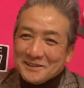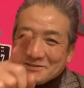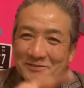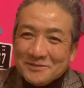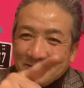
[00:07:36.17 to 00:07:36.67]

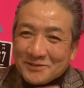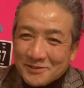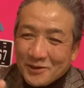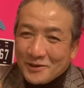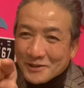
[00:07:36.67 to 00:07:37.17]
うーん
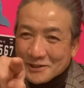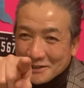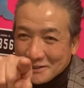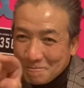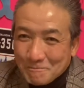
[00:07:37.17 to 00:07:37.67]
と、
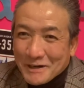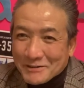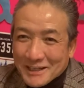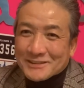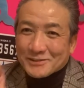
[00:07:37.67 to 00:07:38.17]
引っ張る
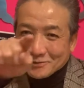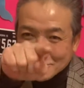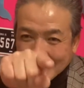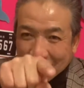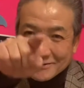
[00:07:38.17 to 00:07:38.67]
やつの
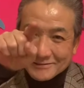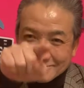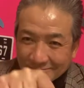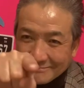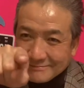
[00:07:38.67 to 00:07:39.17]
二つ。
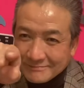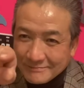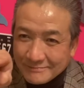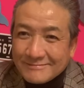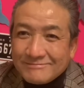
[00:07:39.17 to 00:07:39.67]
うー
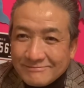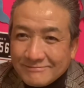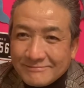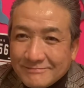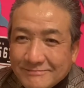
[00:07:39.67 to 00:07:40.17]

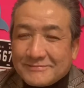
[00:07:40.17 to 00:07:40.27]
ん。っ